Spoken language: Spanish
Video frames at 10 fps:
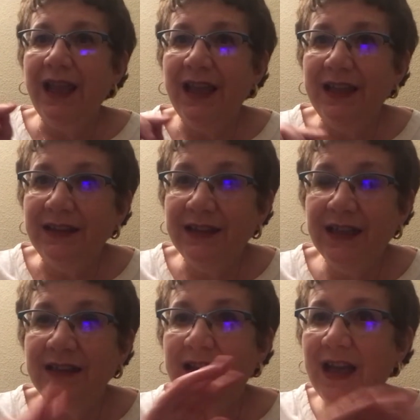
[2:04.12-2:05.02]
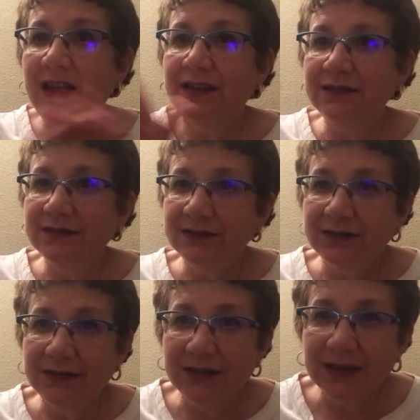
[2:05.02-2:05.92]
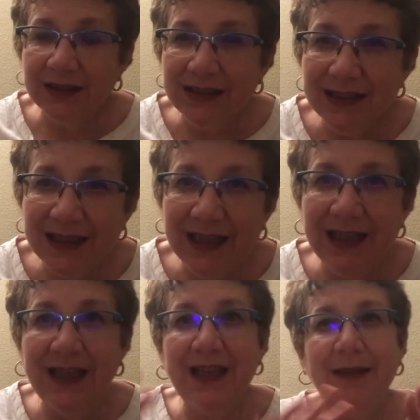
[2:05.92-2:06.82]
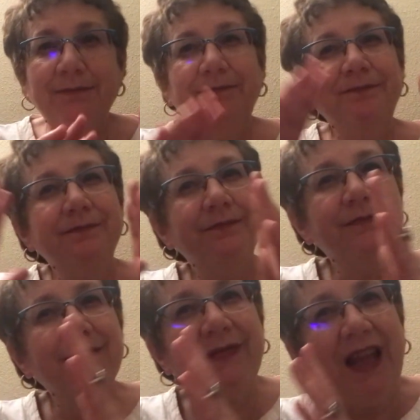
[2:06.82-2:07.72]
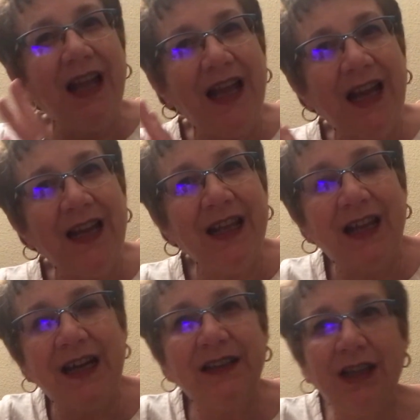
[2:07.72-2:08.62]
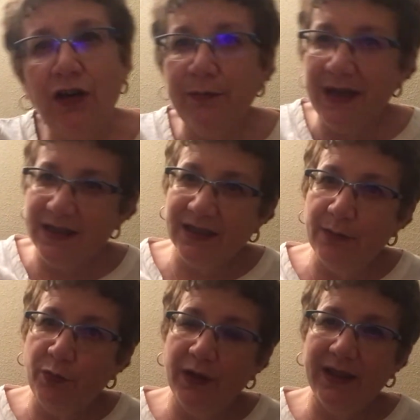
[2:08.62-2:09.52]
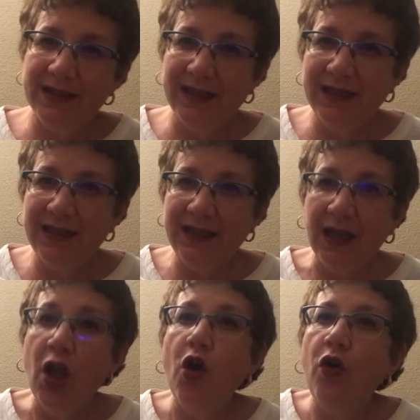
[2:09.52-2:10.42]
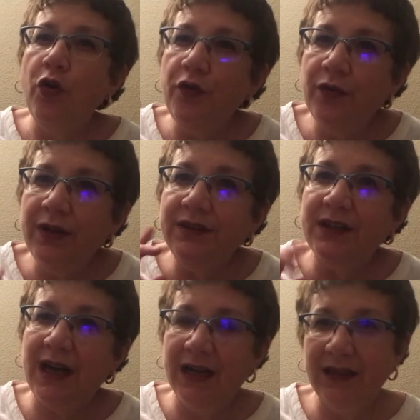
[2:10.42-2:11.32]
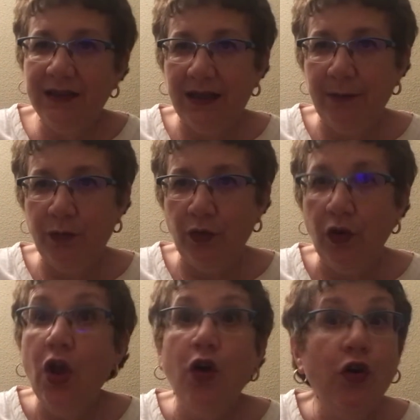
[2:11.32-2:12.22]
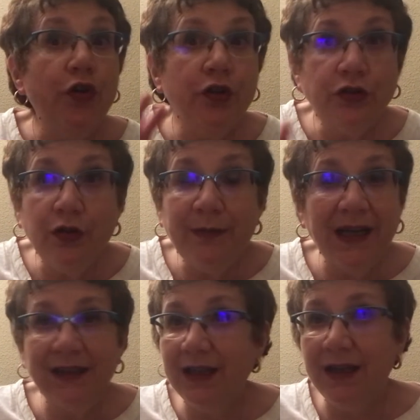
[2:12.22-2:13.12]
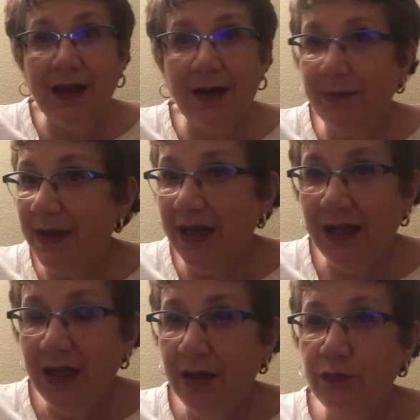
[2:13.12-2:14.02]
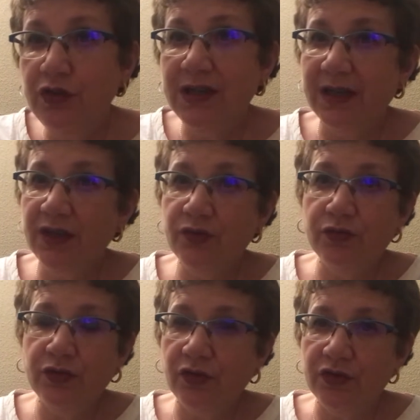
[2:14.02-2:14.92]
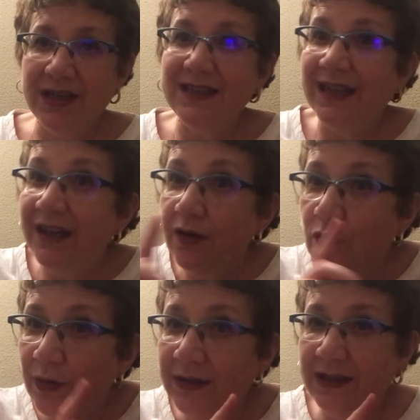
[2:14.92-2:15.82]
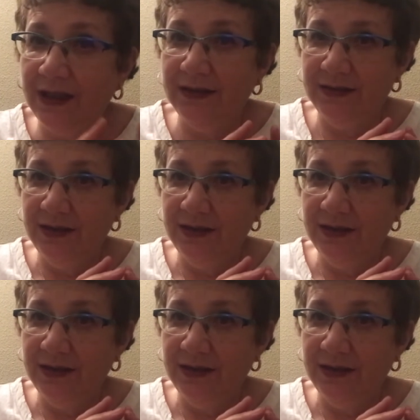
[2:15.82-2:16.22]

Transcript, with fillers: e intenta em, alejarte lo más que puedas de ella, o no entrar al trapo, o no tomarte a mal muchas de sus cosas. Ten en cuenta